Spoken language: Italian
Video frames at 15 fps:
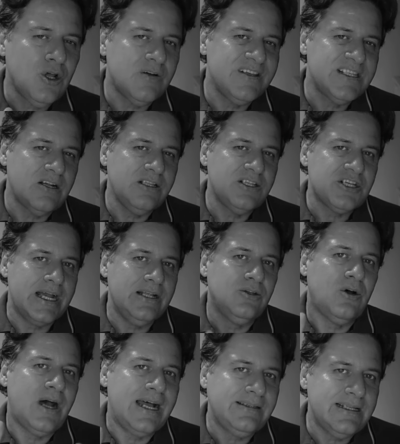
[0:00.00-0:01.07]
vi sto
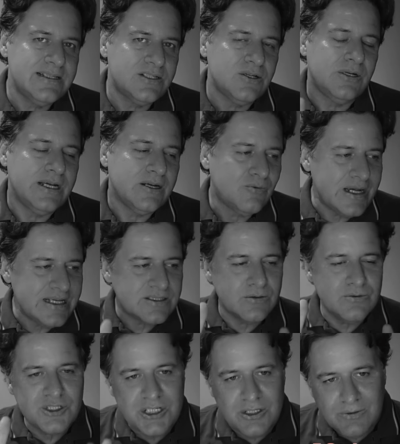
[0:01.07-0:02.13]
dicendo, attenzione, questo
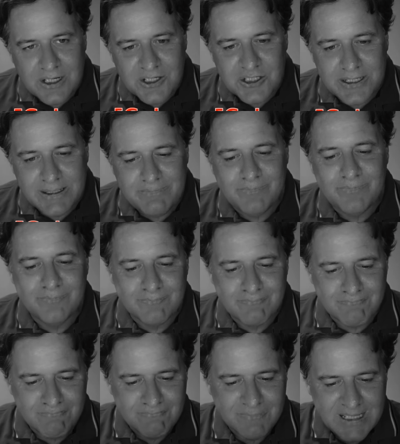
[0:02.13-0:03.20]
è un 5G
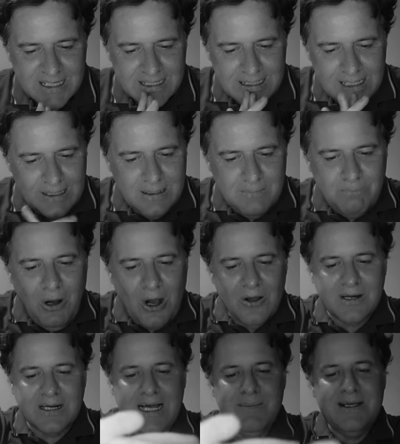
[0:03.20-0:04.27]

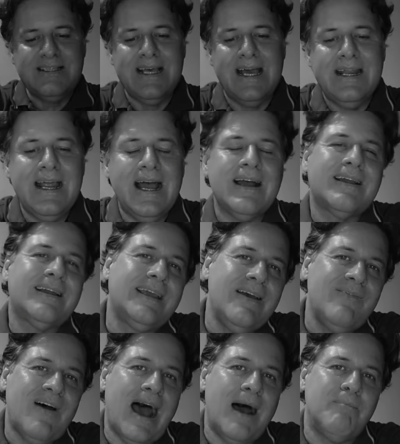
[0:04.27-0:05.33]
Porca miseria
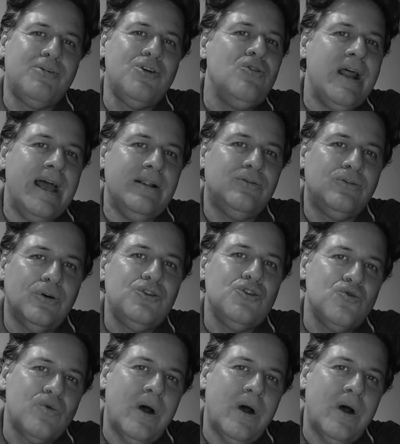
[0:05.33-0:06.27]
che va più lento di un